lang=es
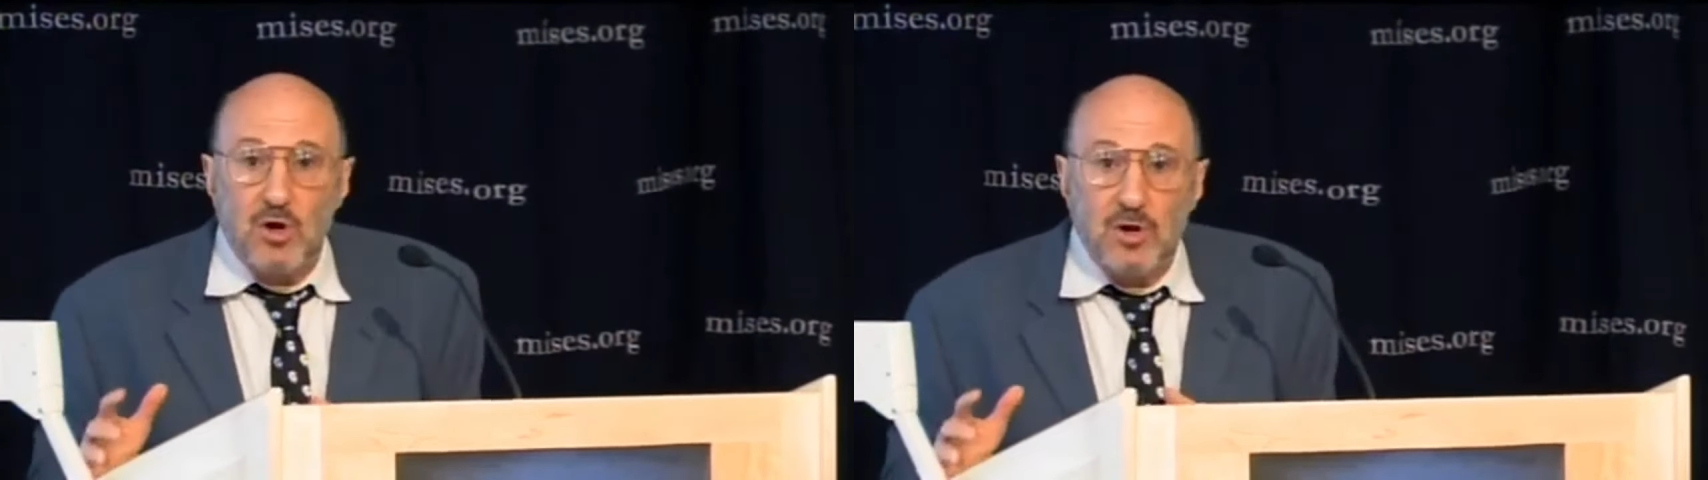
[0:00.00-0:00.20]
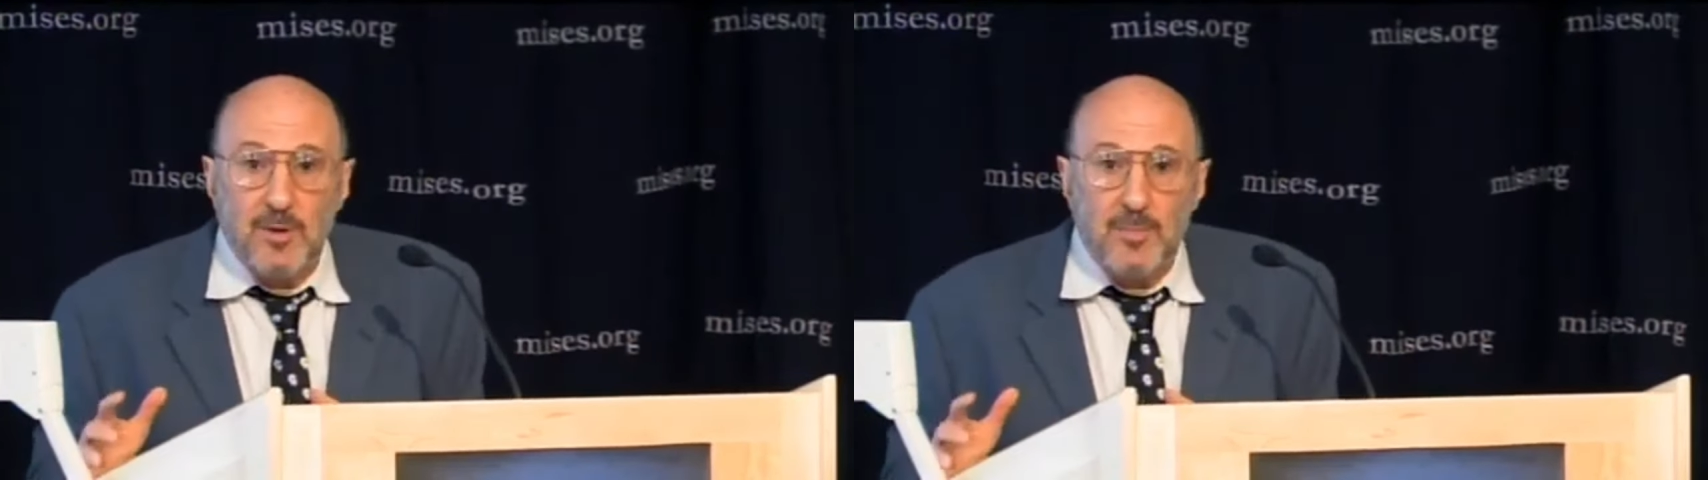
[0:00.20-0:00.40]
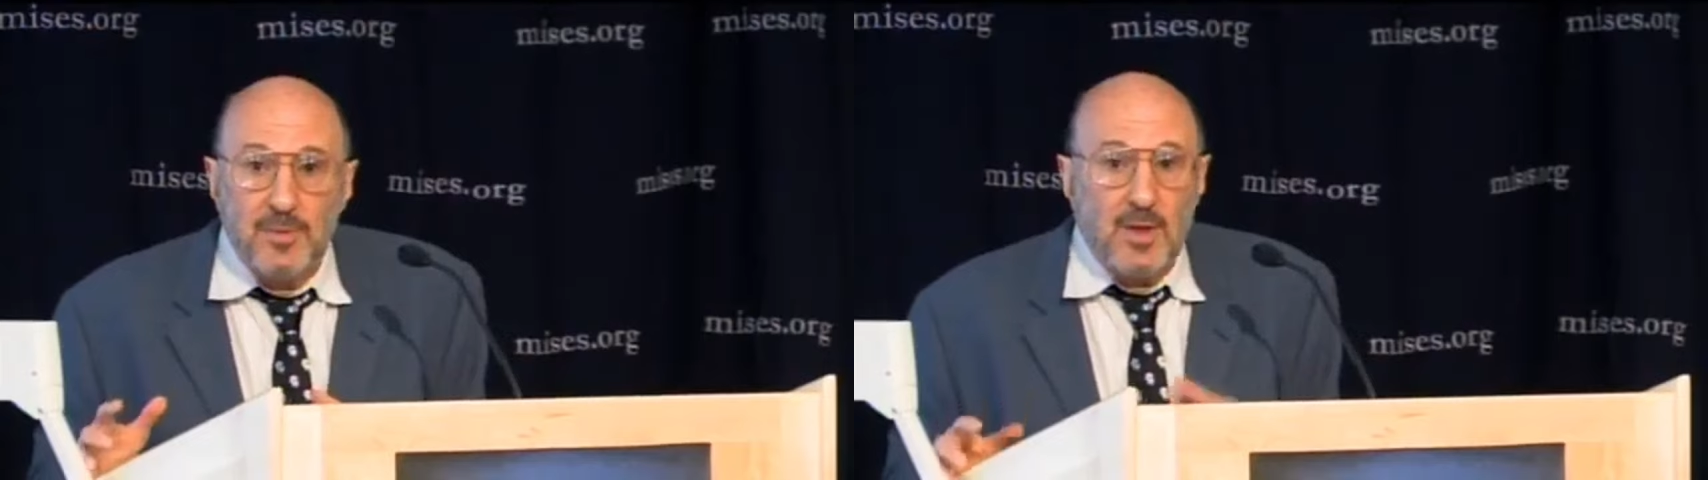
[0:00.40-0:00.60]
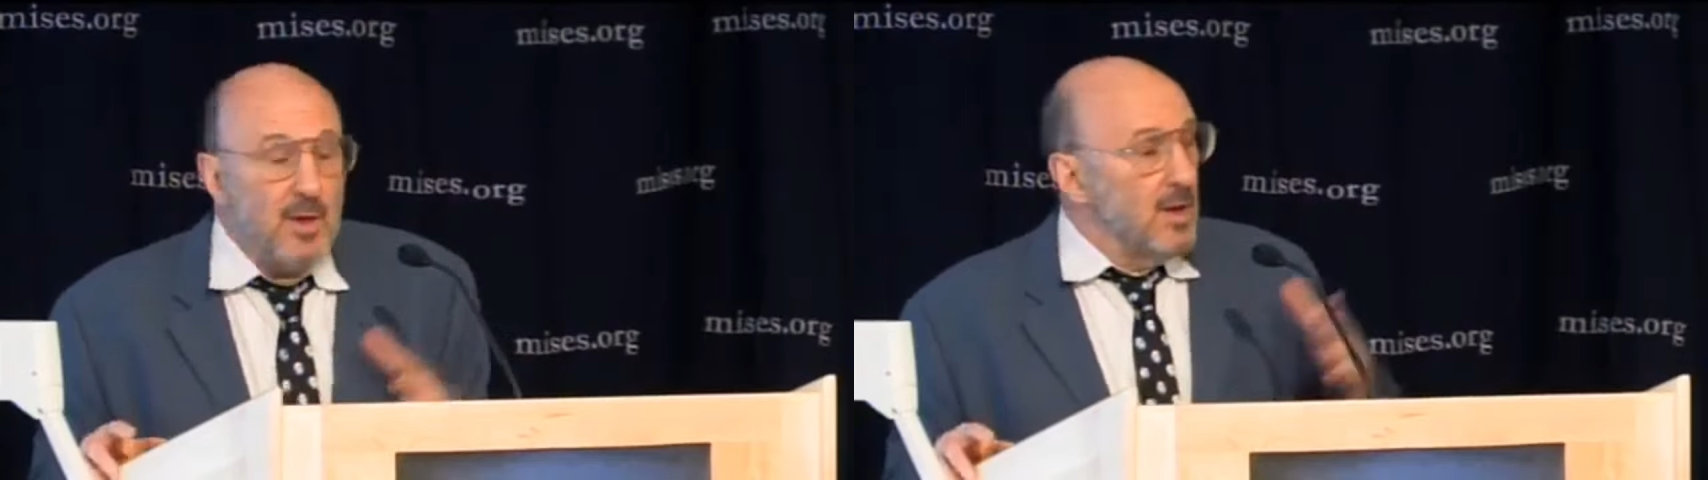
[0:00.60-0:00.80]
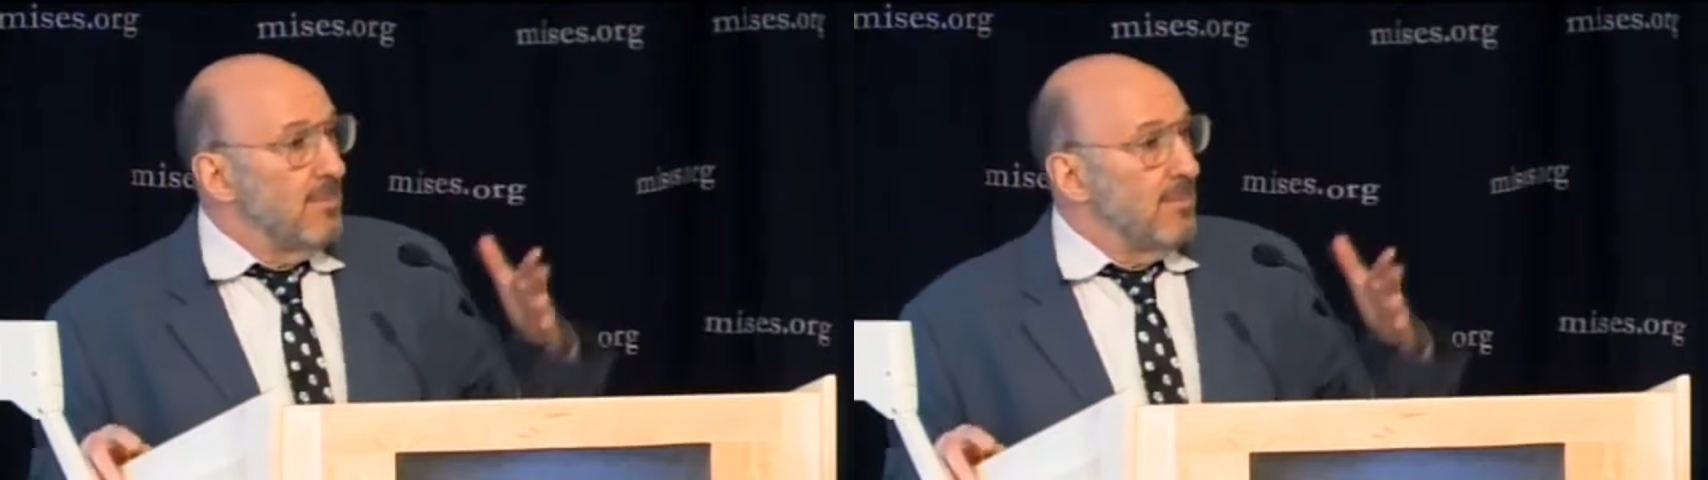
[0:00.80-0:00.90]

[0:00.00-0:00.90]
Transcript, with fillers: perforar en aguas